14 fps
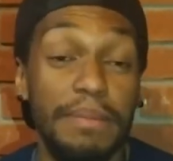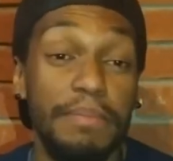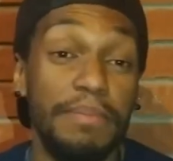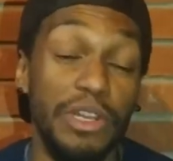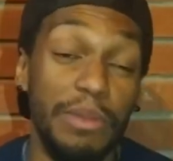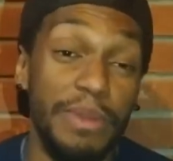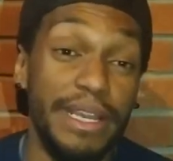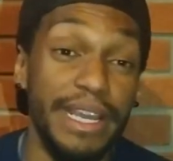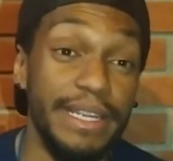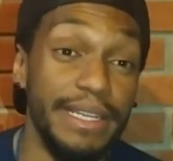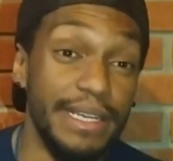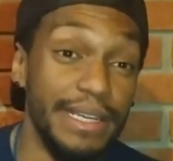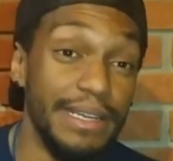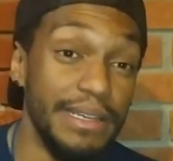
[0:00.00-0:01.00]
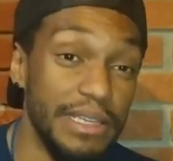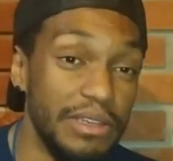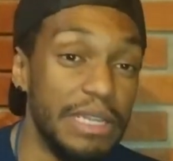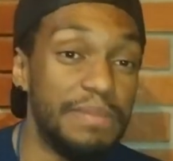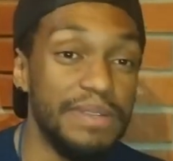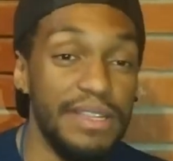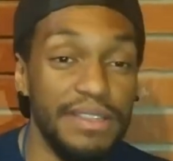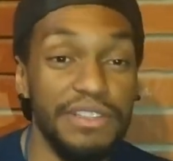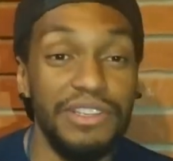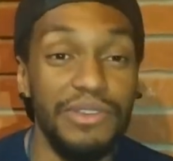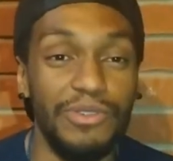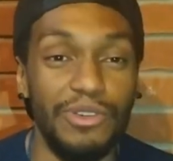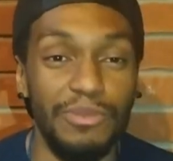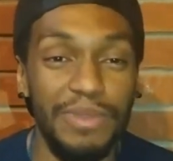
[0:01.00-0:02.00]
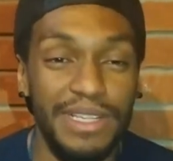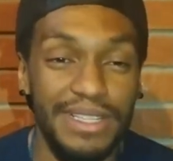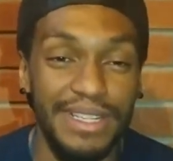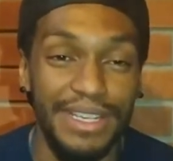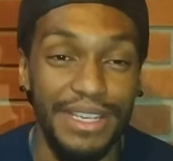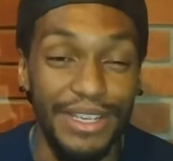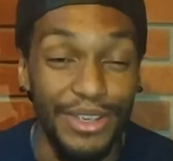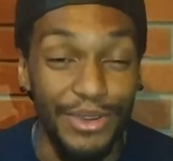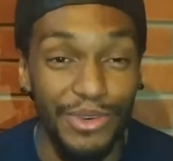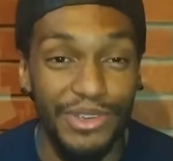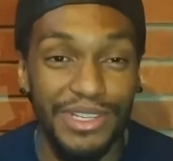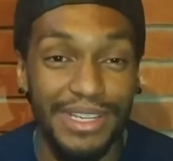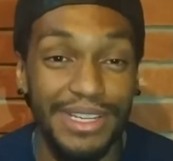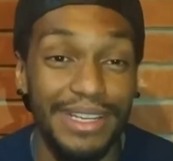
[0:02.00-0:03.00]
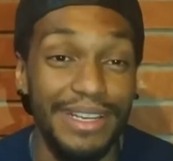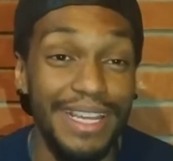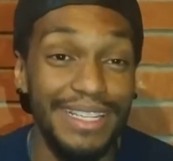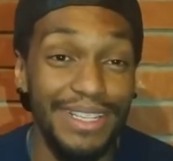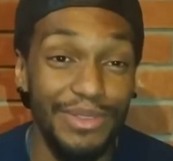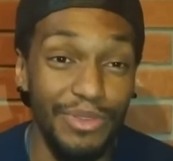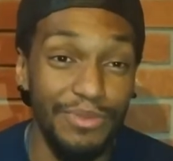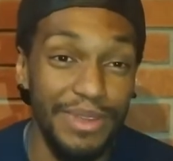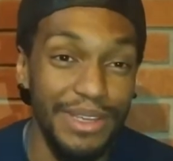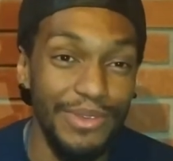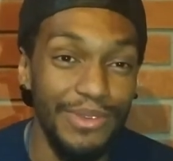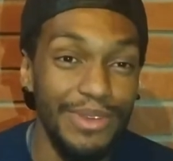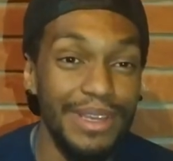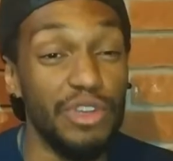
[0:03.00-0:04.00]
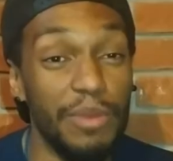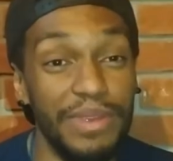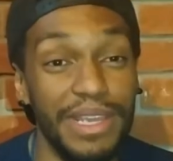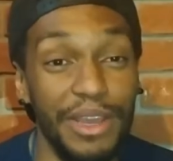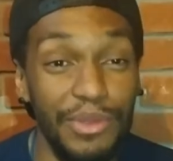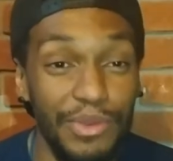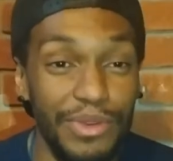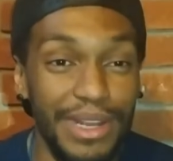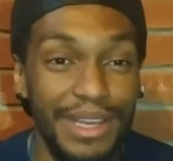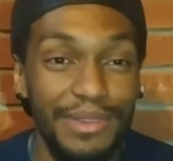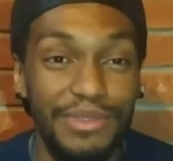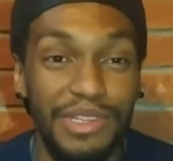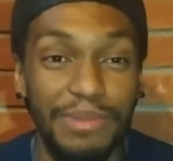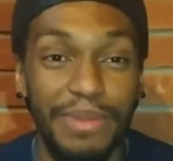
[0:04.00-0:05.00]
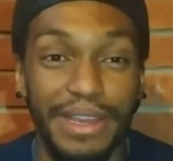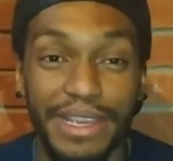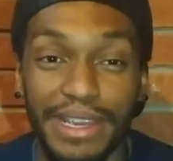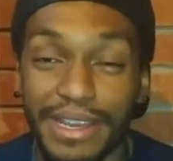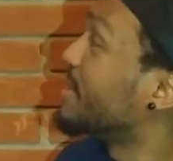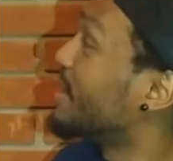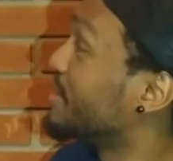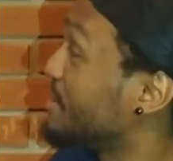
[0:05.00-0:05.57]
Meu nome é Kainan, representa a Team Comics e hoje, nesse domingo, Shopping Eldorado, de manhã, a